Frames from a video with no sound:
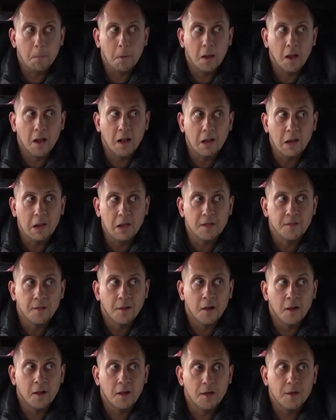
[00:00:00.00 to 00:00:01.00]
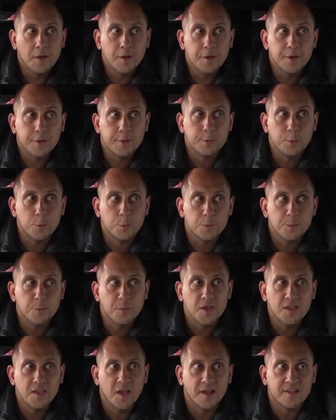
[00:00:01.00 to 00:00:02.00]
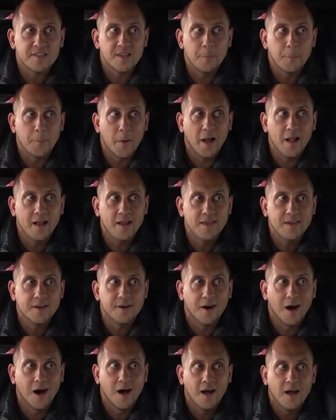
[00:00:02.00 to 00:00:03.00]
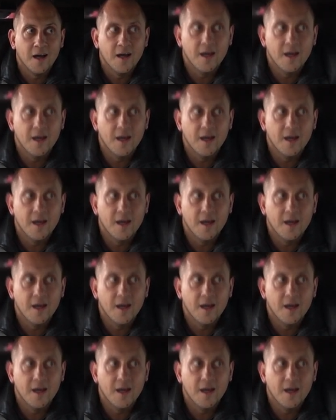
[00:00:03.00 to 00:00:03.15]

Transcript: Блин, и тут меня запалило!